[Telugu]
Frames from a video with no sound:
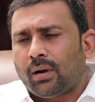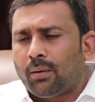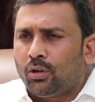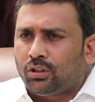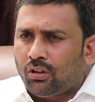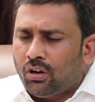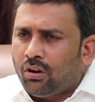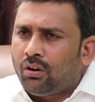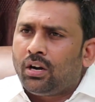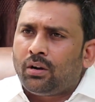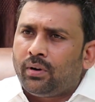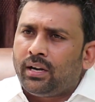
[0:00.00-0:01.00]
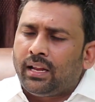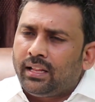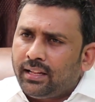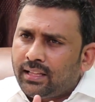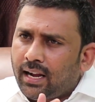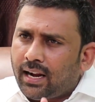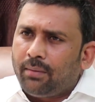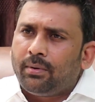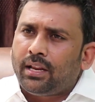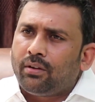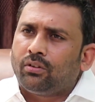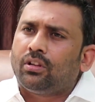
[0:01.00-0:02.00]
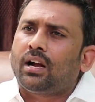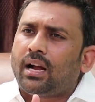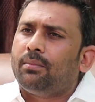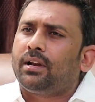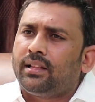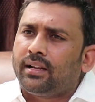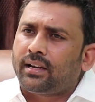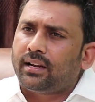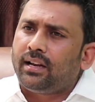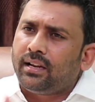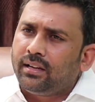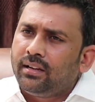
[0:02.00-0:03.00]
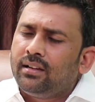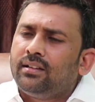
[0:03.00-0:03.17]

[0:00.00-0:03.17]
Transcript: ప్రభుత్వంలో ఉన్నటువంటి ఏదైతే ఆ కమిటీ ఉందో ఆ కమిటీ దగ్గరికి వెళ్ళి